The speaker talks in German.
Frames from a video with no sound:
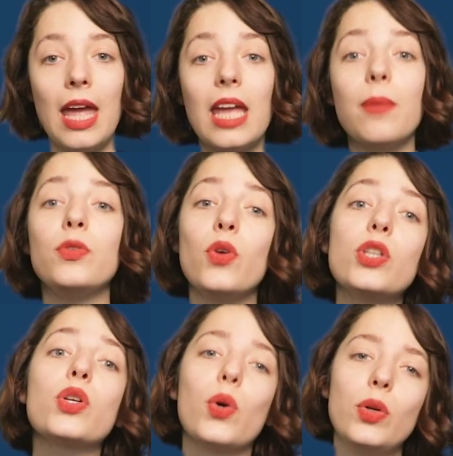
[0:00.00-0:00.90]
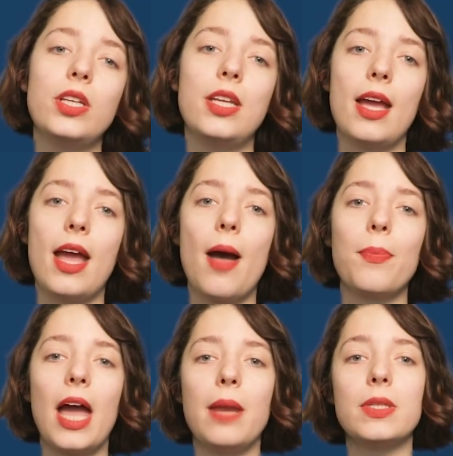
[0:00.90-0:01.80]
Eben dort gründete er
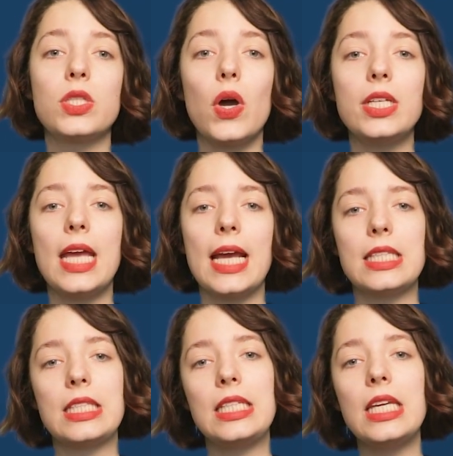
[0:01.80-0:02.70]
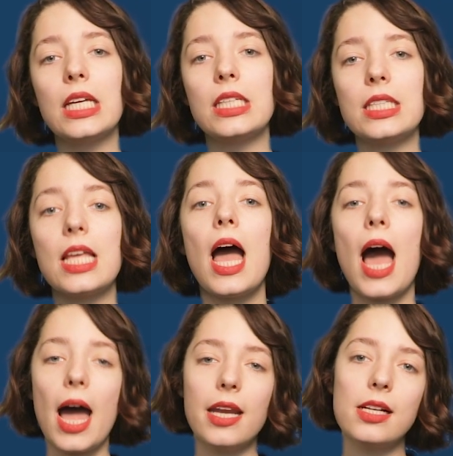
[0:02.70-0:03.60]
ein bis heute existierendes
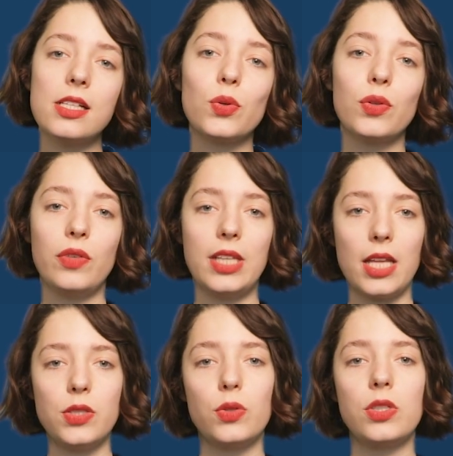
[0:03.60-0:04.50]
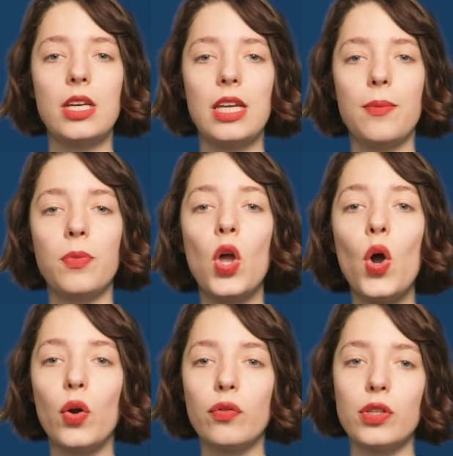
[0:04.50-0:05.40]
Handels- und Finanzunternehmen
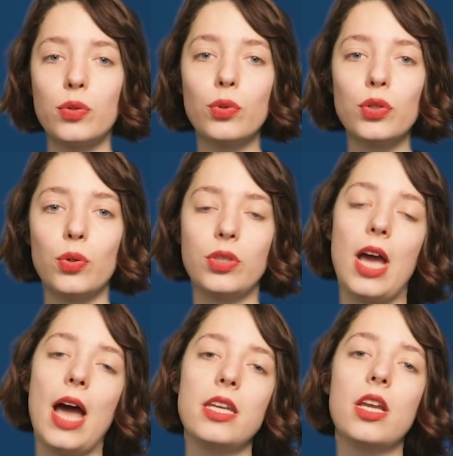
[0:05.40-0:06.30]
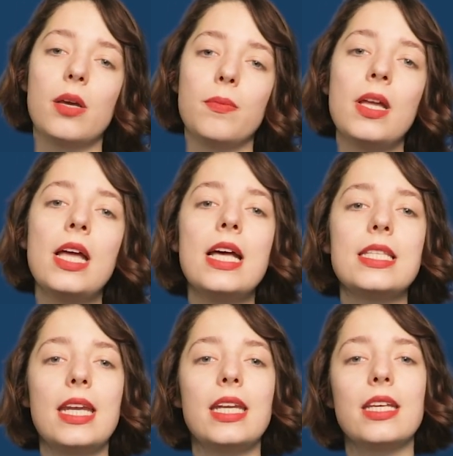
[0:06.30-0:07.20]
und versuchte unter anderem,
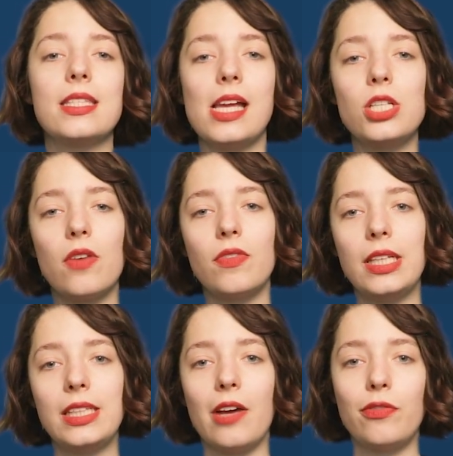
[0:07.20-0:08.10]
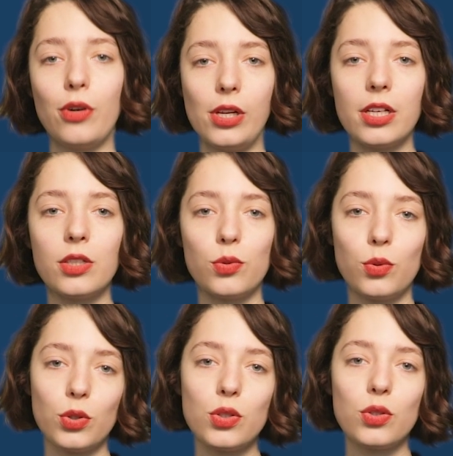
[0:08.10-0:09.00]
seinen gesellschaftlichen Erfolg zu
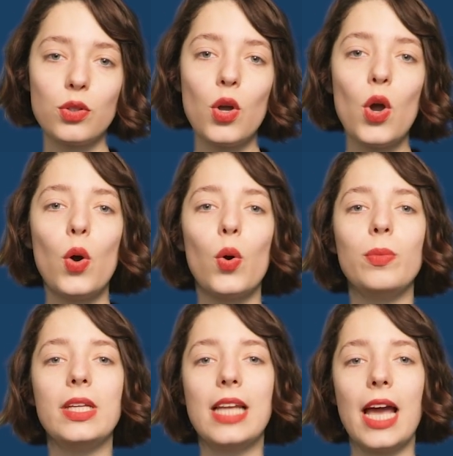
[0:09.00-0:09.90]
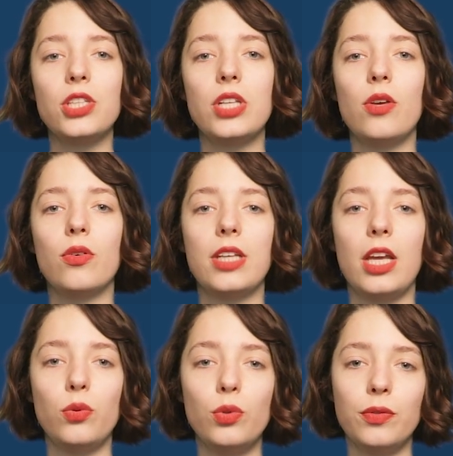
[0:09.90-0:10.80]
nutzen, um die Gleichstellung der
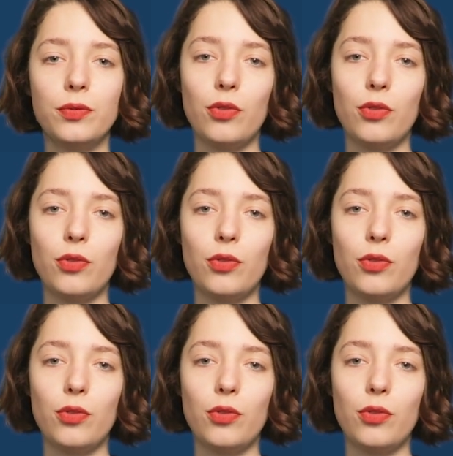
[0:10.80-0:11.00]
Juden